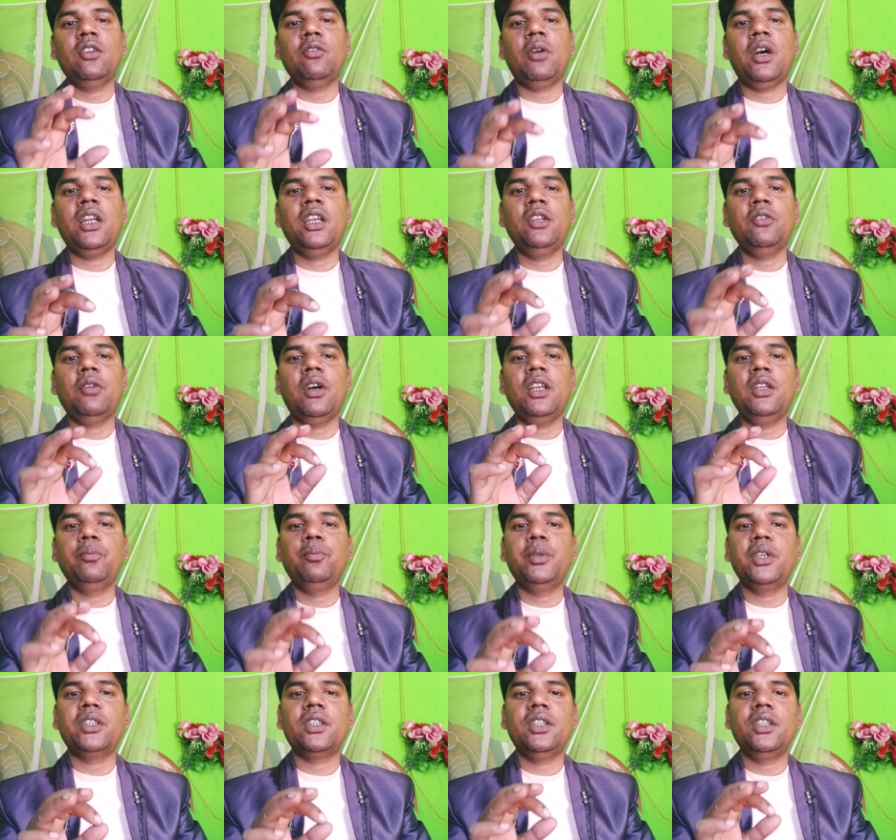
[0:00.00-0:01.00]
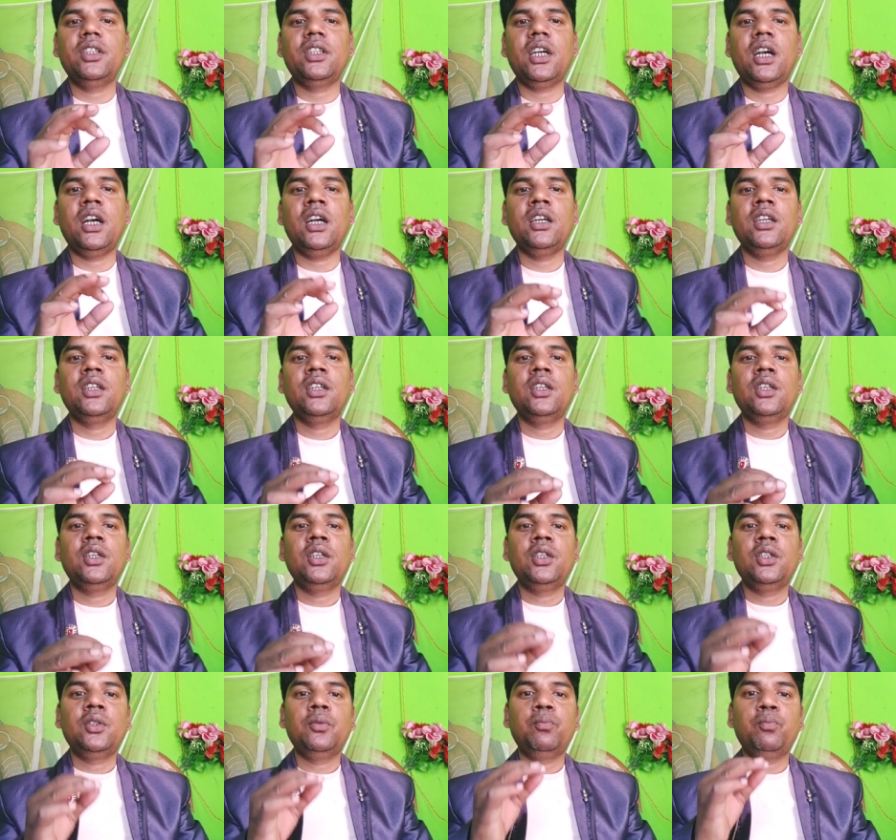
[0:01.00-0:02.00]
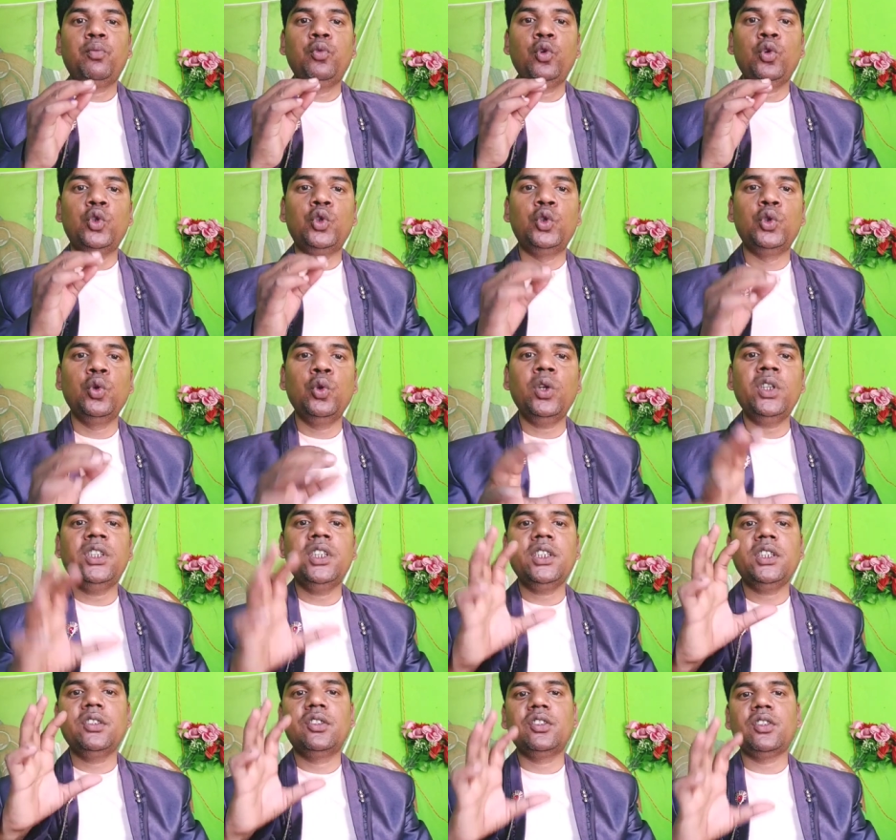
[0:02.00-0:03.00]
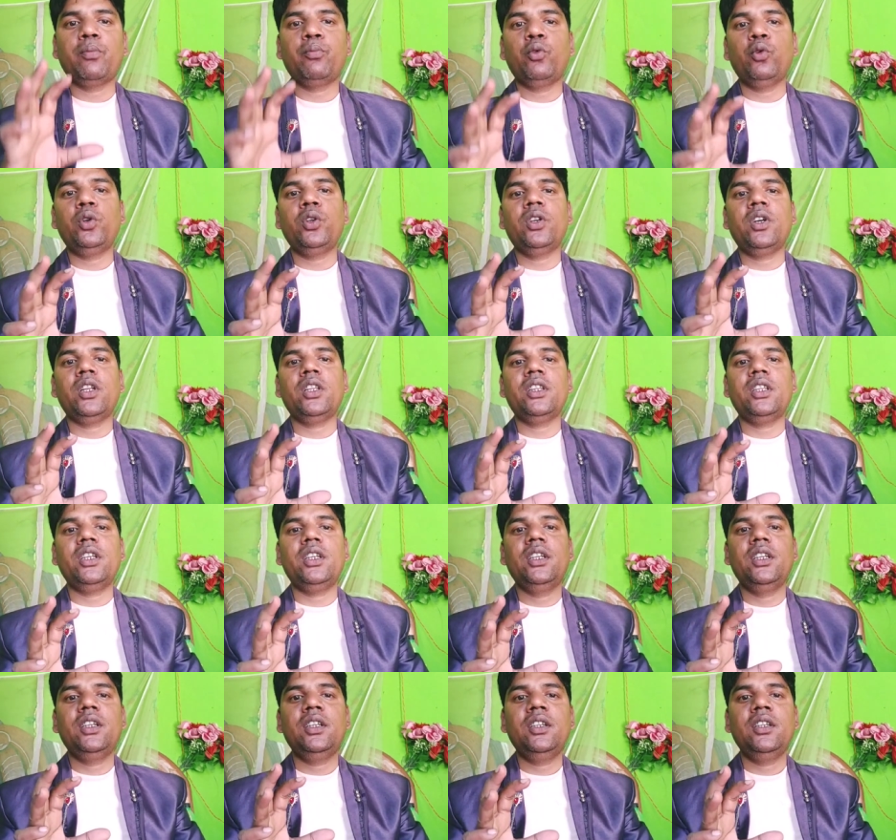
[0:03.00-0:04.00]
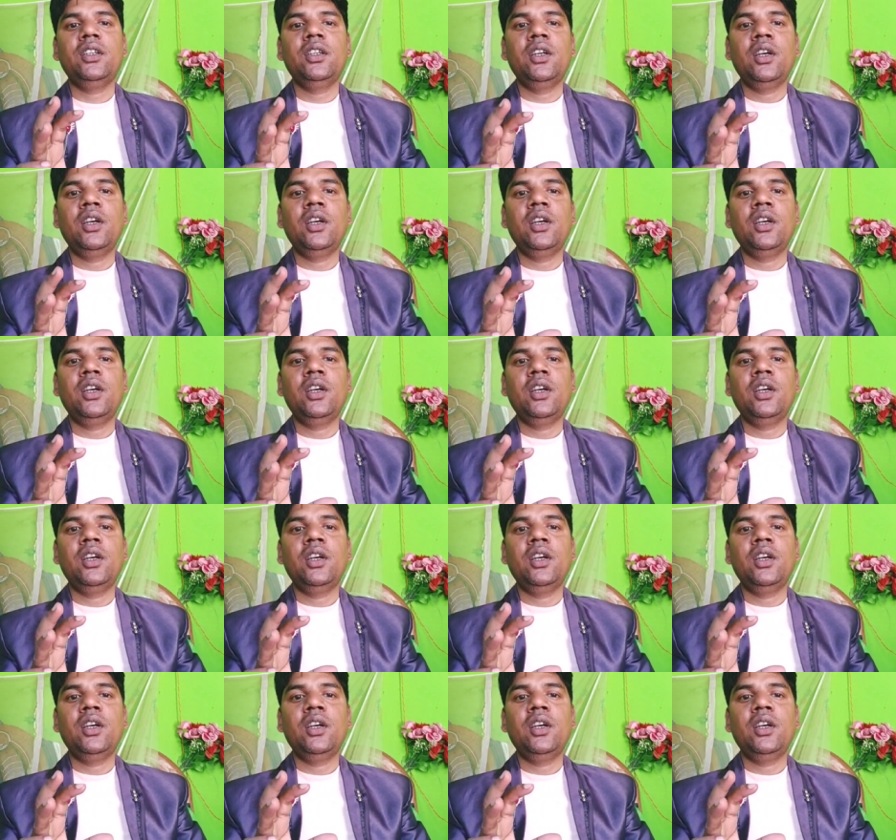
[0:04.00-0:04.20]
दिलवाने वाले व्यक्ति का पुरजोर जे की सपोर्ट करते हैं